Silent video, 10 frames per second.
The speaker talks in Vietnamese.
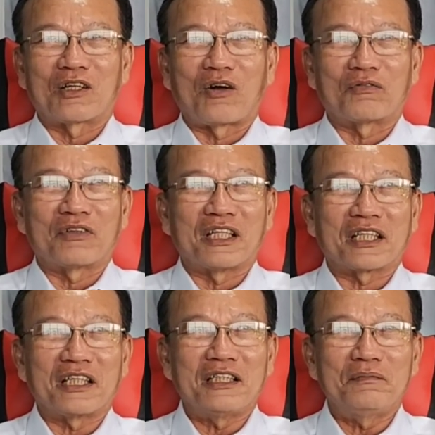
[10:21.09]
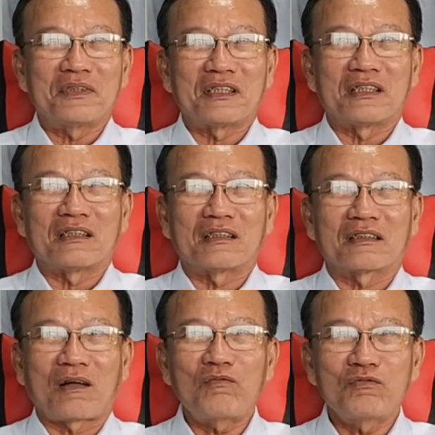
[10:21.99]
còn về cái mà
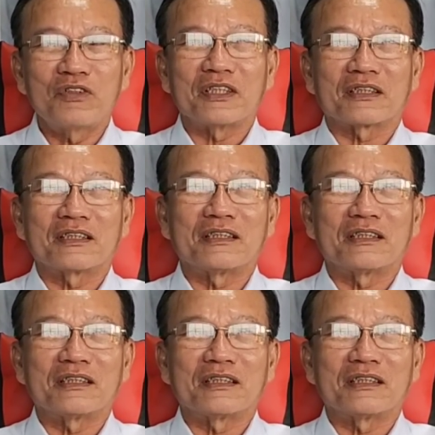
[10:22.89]
công việc